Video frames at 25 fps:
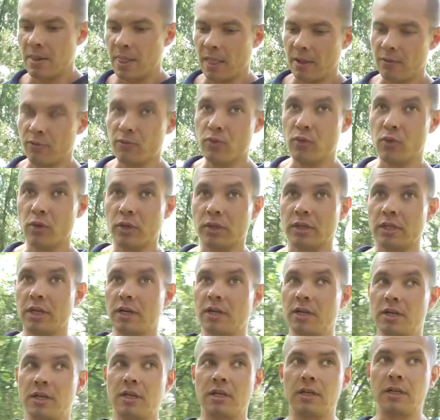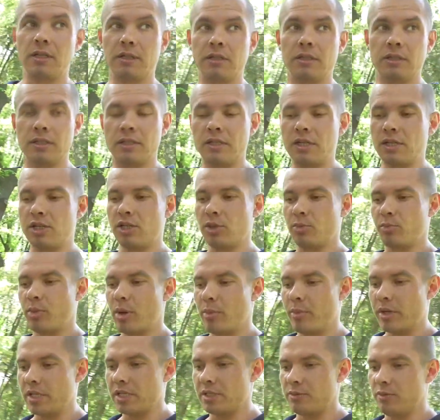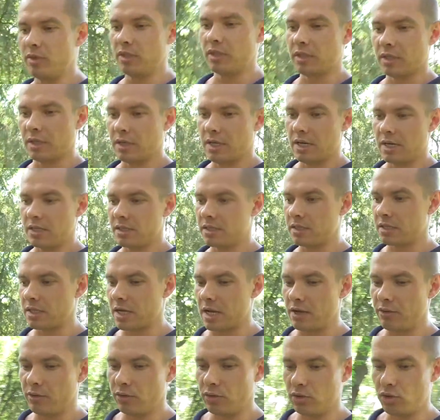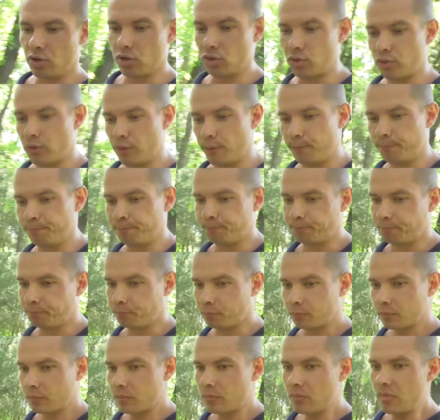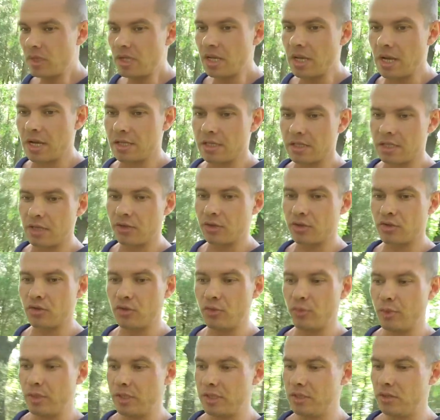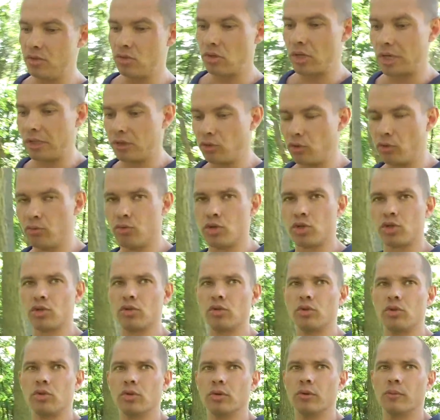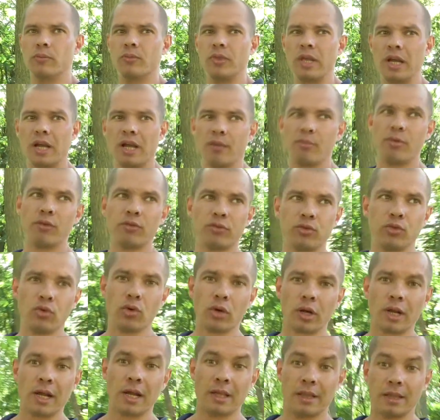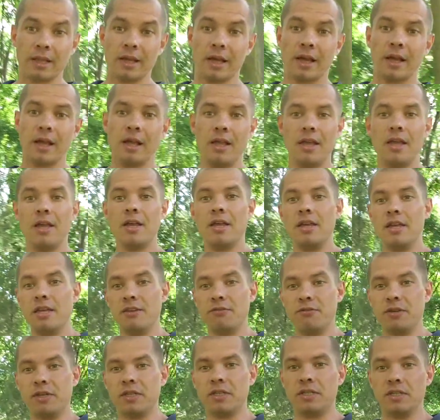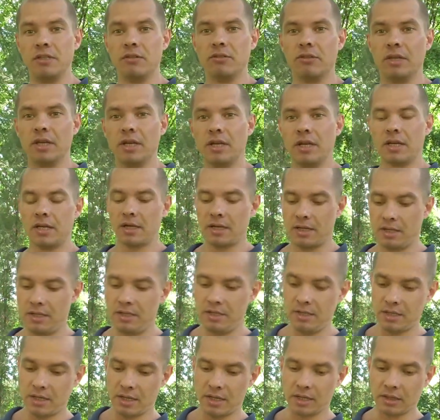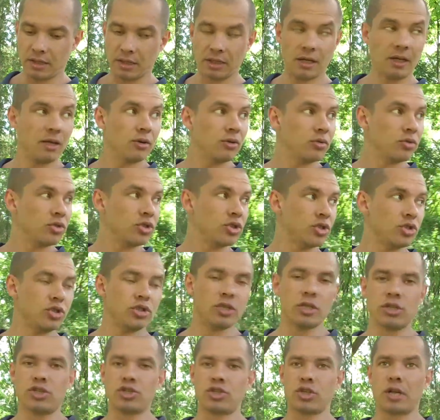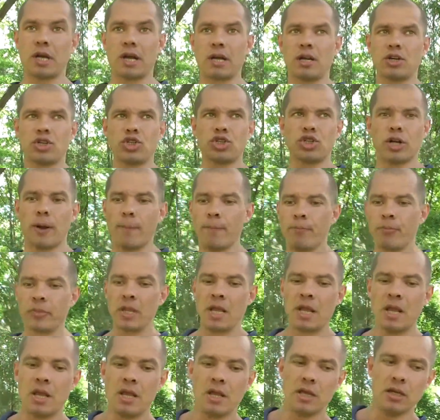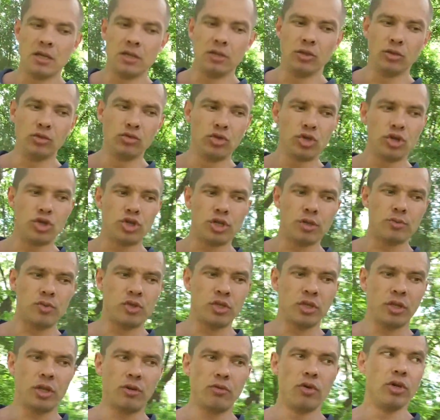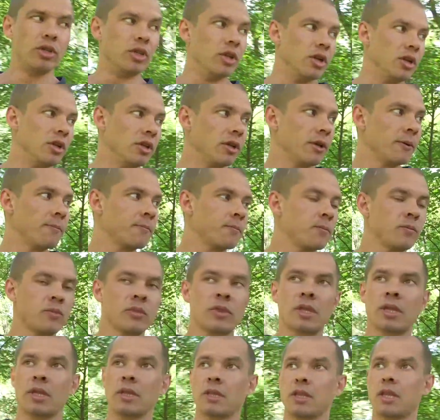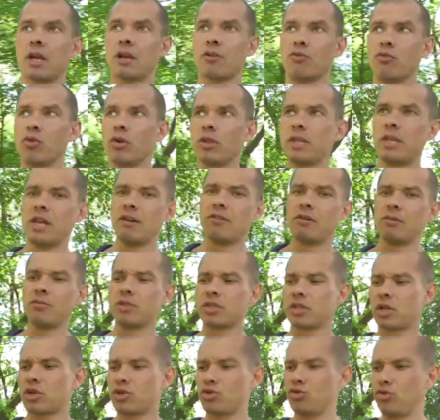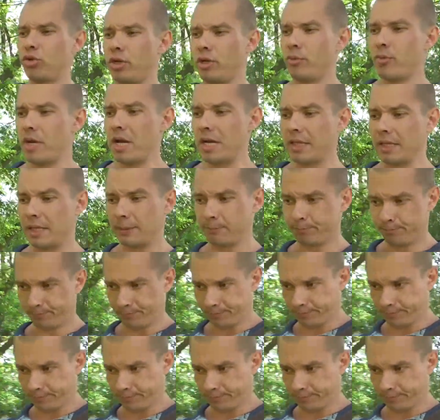Вот, так, э, значит, Папа Смит отстаивал, что отставил свою позицию о том, что многоповторка, она эффективна, и она очень, значит, хорошо И лучше, чем силовой тренинг. Так вот, я вам скажу, ребята,